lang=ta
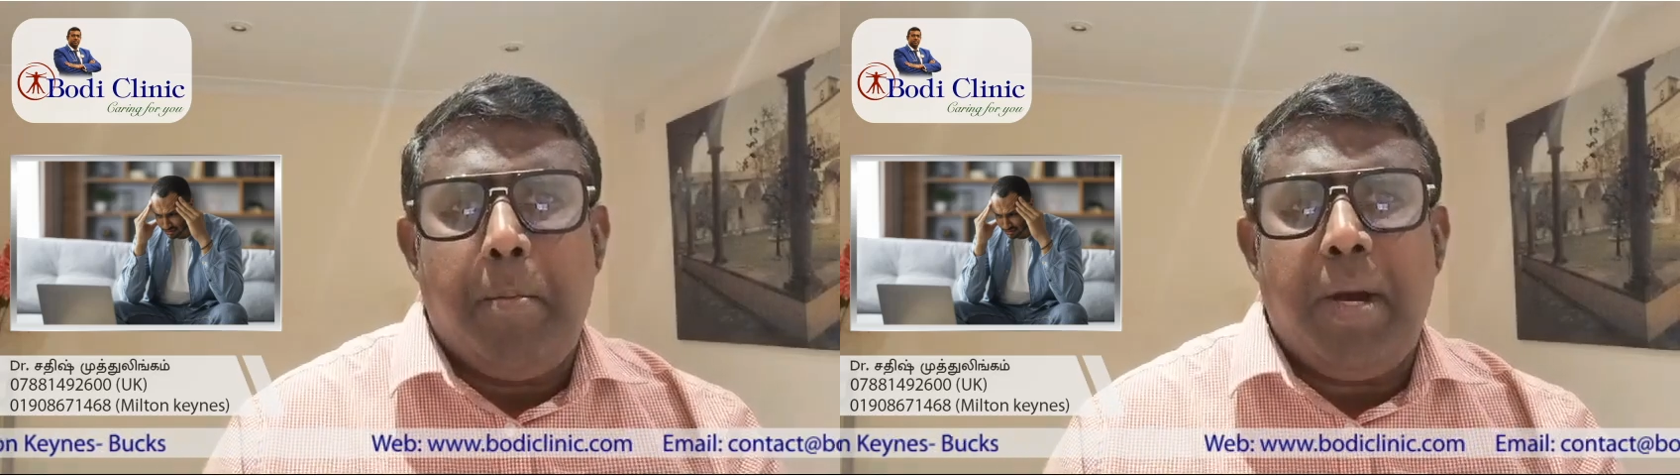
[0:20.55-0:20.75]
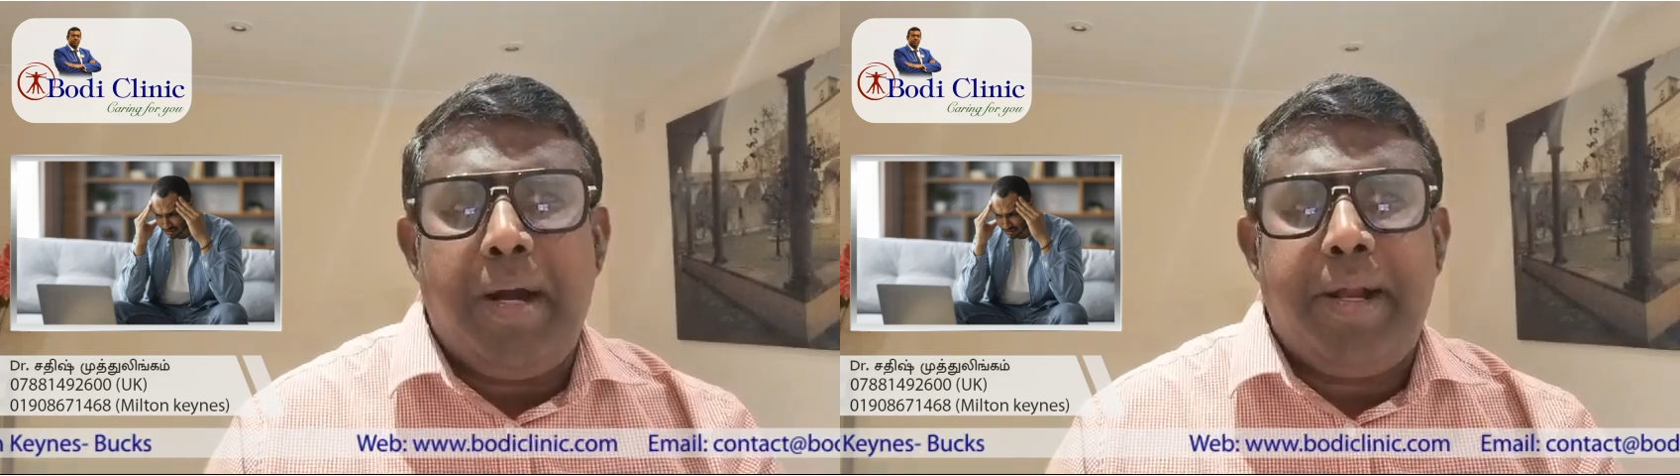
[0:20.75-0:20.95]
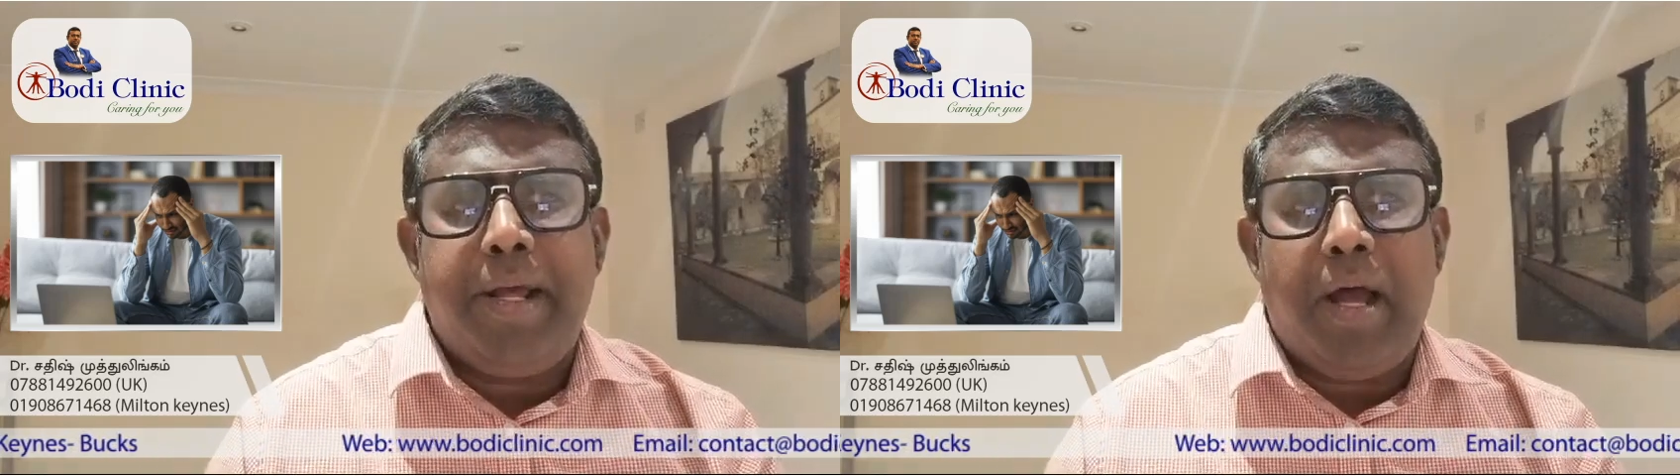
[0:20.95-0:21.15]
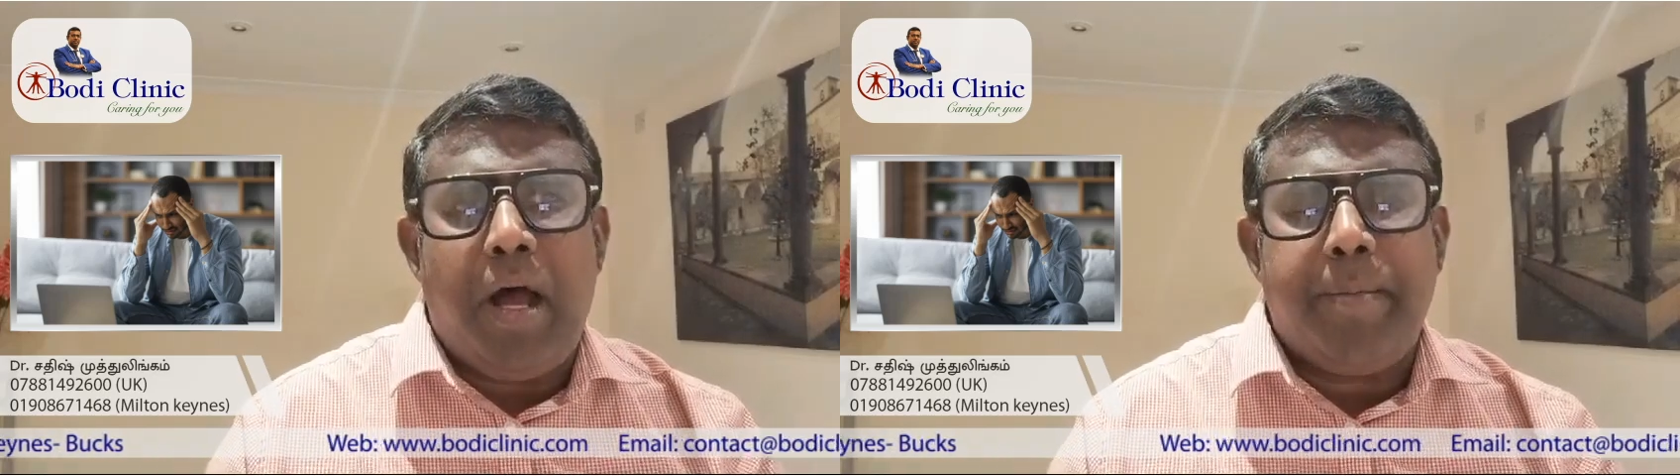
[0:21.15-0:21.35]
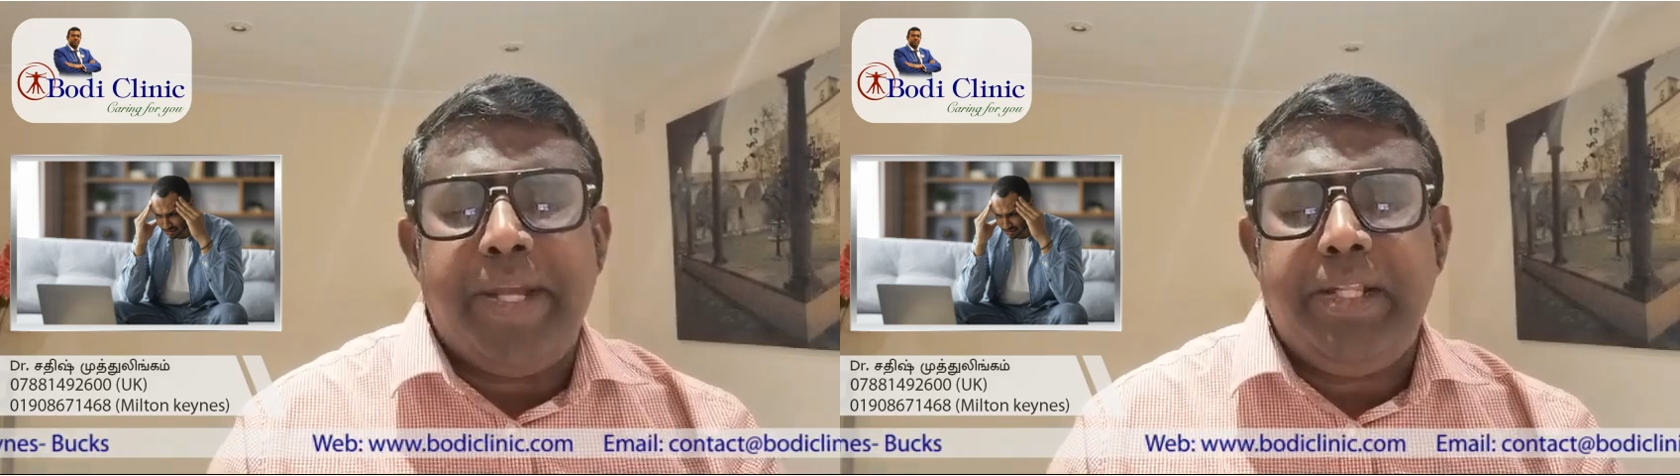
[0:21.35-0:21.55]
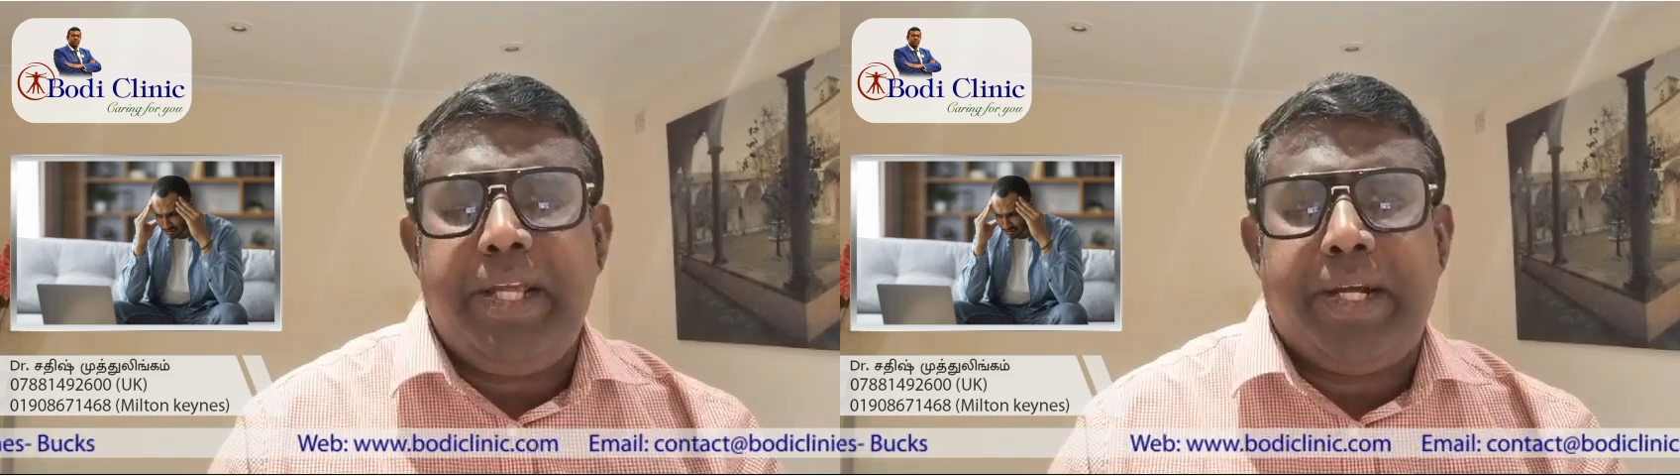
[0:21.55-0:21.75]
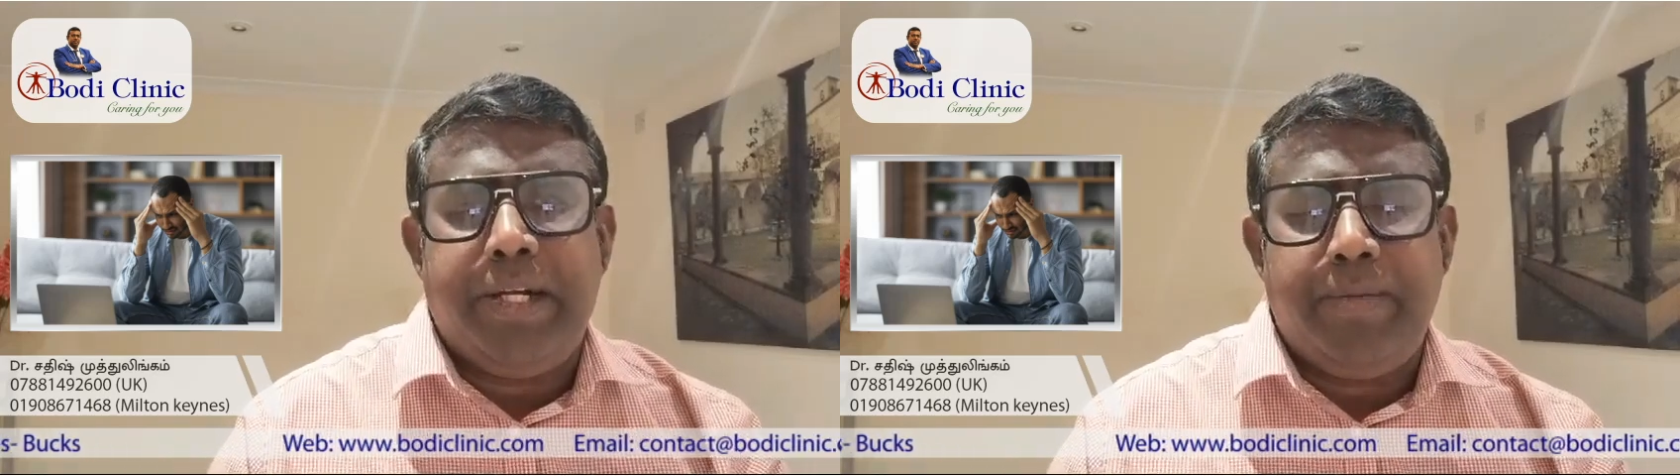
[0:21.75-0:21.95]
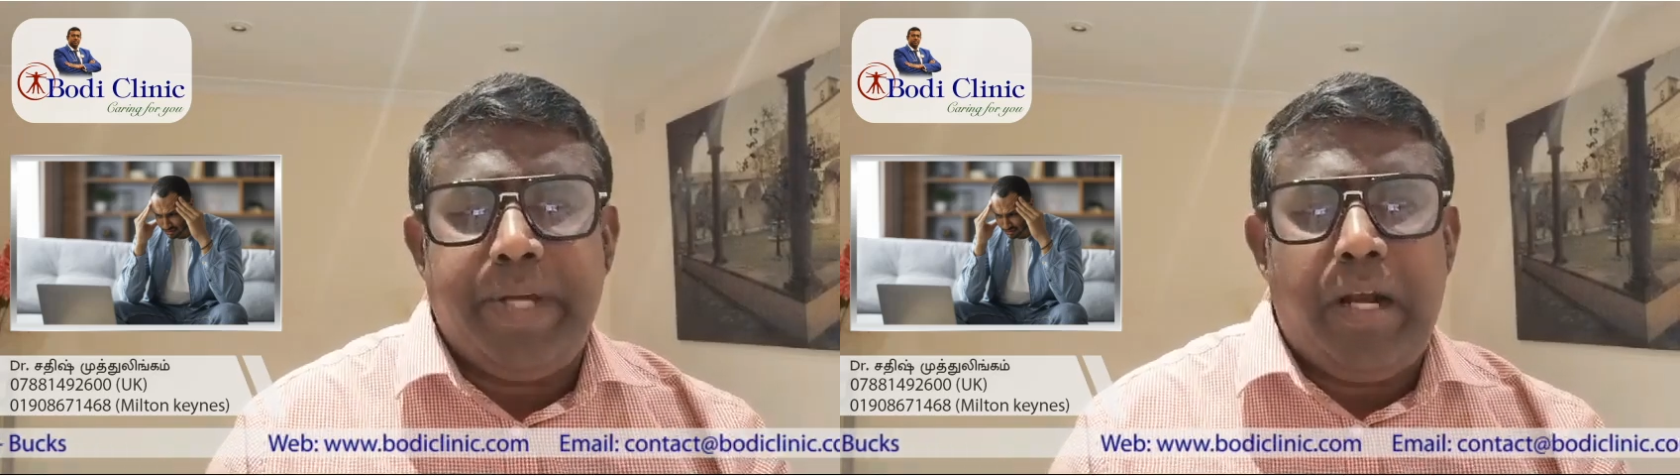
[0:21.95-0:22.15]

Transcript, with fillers: மன அமைதி கெடும்